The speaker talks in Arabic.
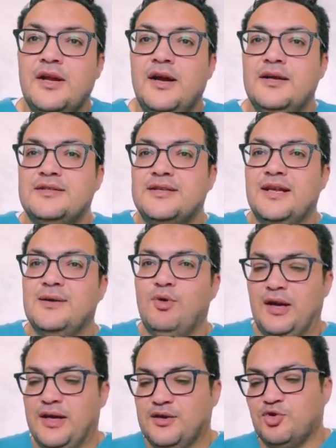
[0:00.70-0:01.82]
السلام
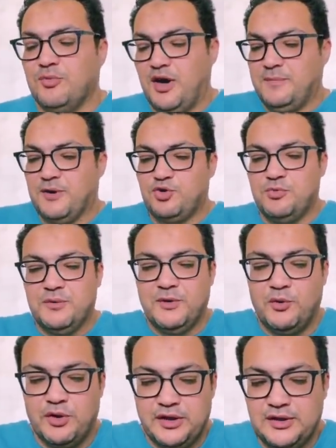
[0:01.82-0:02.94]
عليكم اخباركم ايه
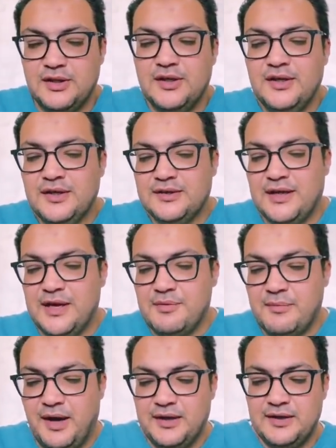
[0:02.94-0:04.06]
منورين دايما
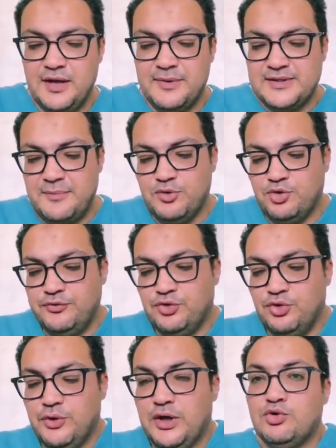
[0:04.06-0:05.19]
معايا هنا بسعد بيكم في
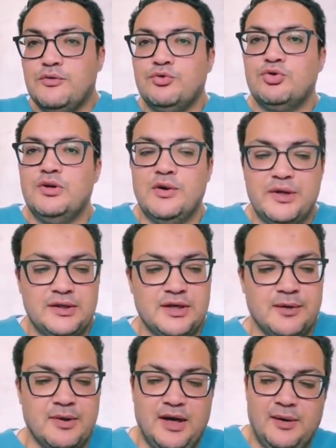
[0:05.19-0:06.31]
كل وقت وفي كل اوان يا
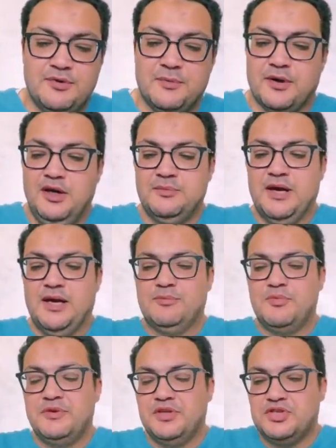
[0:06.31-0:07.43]
مرحب يا مرحب يا قلب
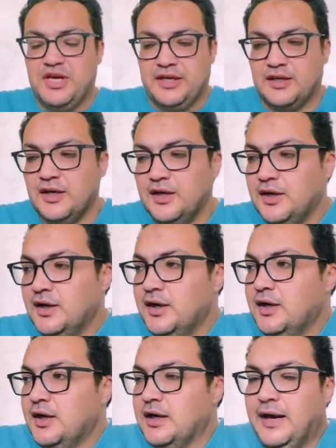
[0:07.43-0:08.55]
بمين يشارك
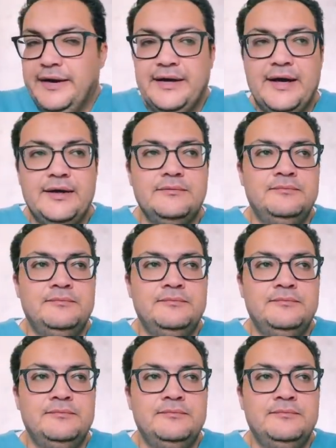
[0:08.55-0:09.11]
الحقيقه